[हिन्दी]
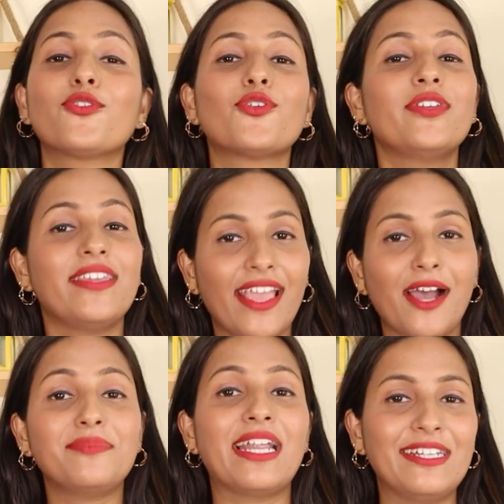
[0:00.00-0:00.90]
हो तो ये
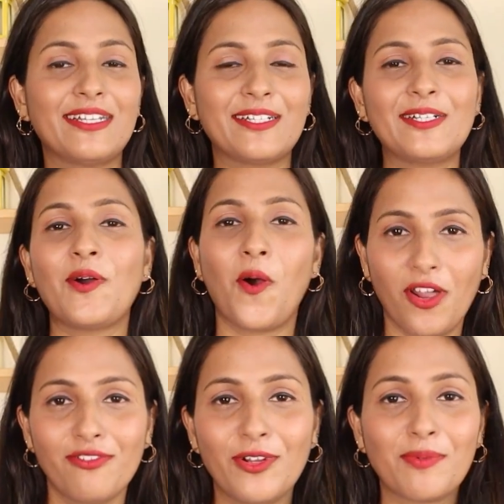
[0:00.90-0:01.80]
अब डेडिकेटेड
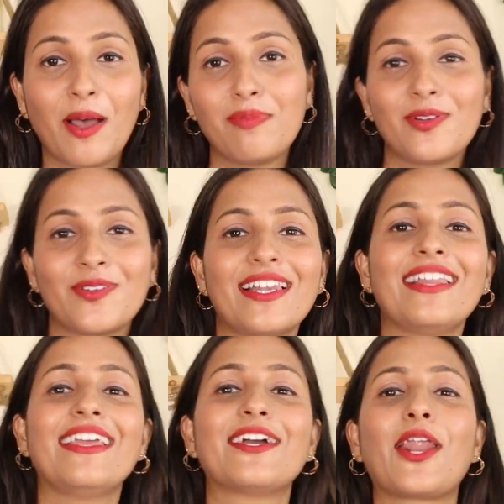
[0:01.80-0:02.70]
हॉल वीडियो मैं आप लोगों के
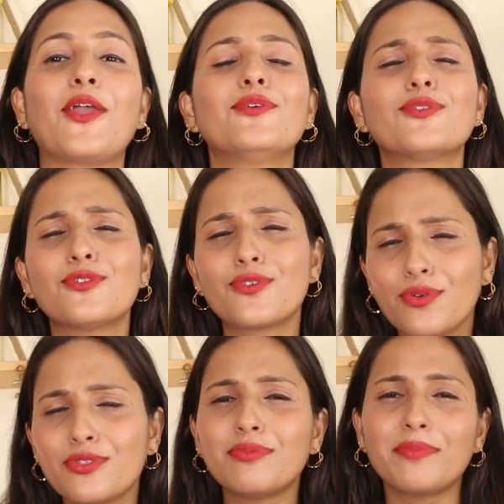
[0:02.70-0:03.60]
लिए लेकर आई हूँ सो
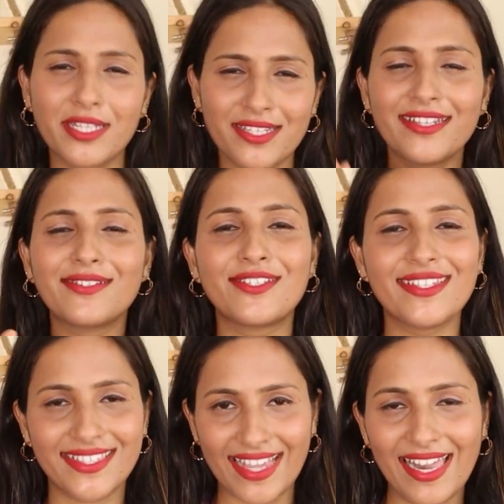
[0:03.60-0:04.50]
जो कुछ भी बची कुछ
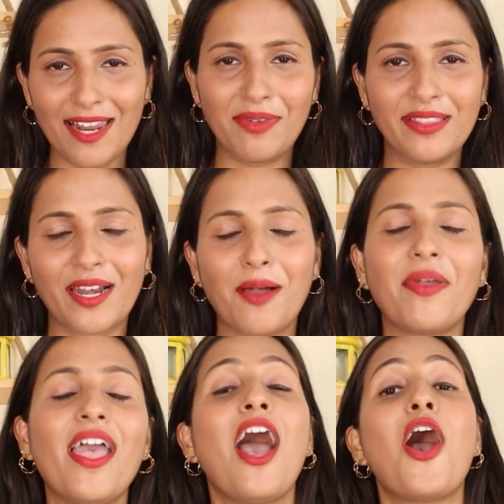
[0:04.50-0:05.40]
सेल है मिंत्रा
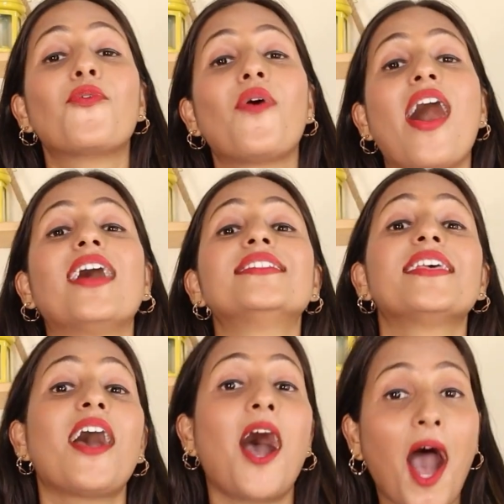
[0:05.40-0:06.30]
पे वहाँ
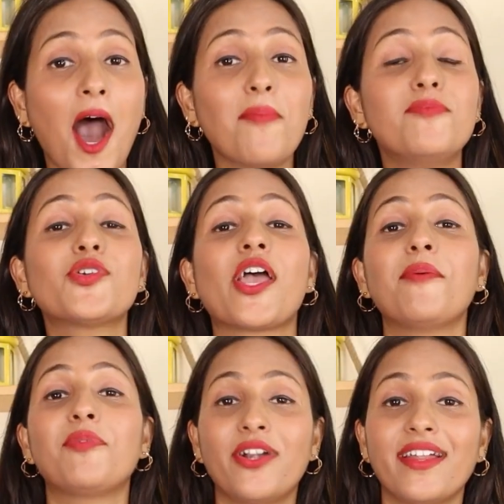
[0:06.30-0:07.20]
से आप जो
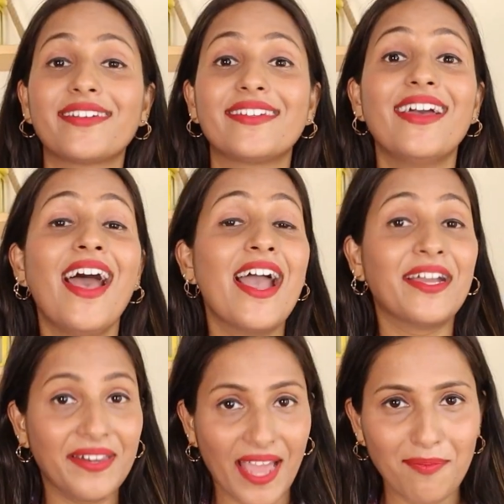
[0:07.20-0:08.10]
है प्रोडक्ट
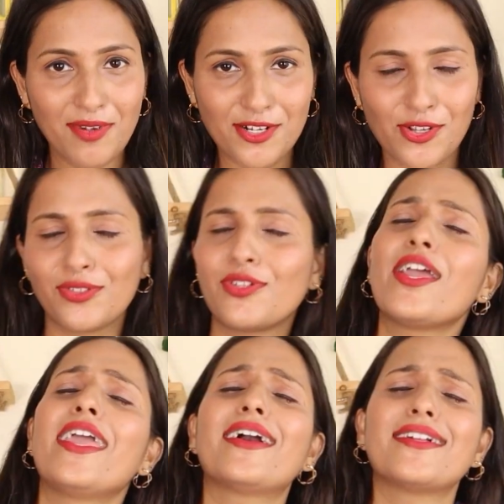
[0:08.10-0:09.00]
ग्रैप कर सकते
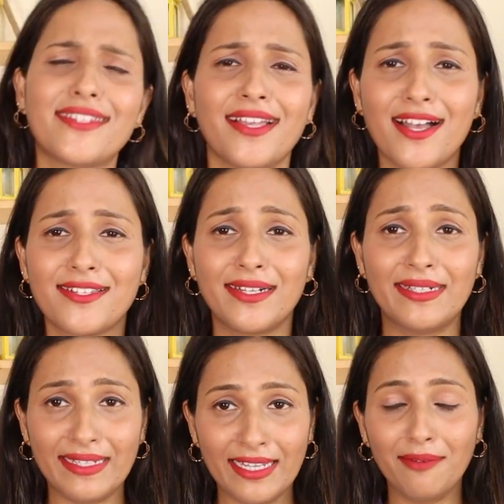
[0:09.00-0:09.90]
हो एक अच्छे खासे
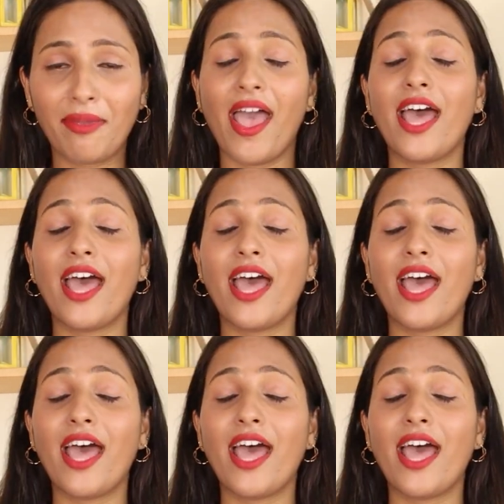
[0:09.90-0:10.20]
डील में